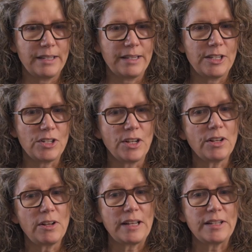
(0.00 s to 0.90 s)
Les gens
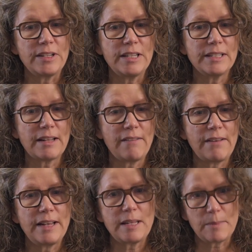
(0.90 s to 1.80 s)
dans l'atelier
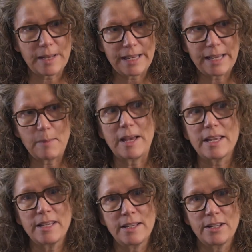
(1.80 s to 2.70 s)
travaillent d'après les
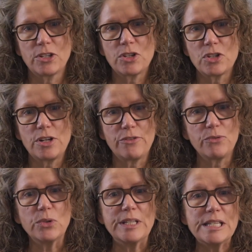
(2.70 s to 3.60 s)
gabarits que je leur
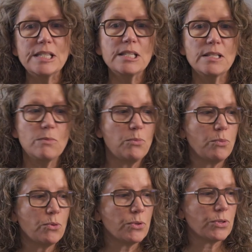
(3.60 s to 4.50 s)
fournis
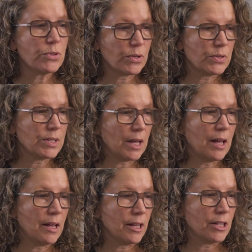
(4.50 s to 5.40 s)
pour ce que
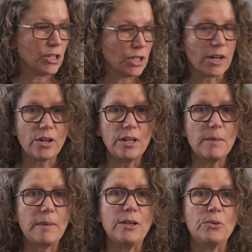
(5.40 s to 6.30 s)
sera chacun des
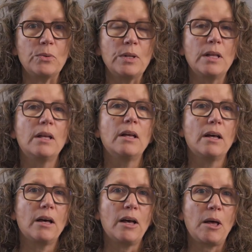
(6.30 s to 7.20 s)
panneaux.
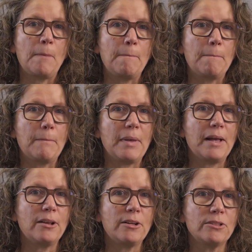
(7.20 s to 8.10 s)
Euh,
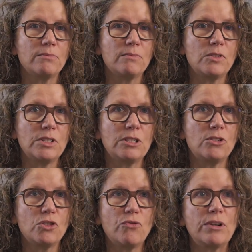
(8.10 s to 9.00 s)
alors, je
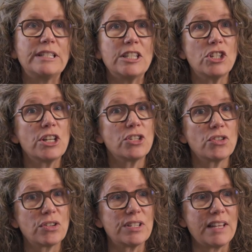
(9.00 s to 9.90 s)
vois déjà ce
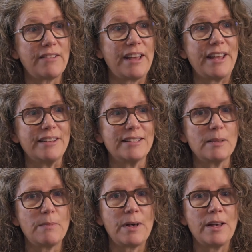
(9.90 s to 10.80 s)
que ça va être. Ce
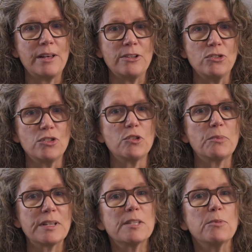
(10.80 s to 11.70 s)
n'est pas une
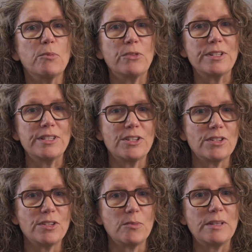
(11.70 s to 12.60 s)
surprise pour moi, c'est
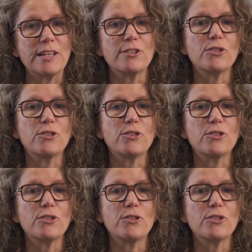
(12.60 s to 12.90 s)
juste de bien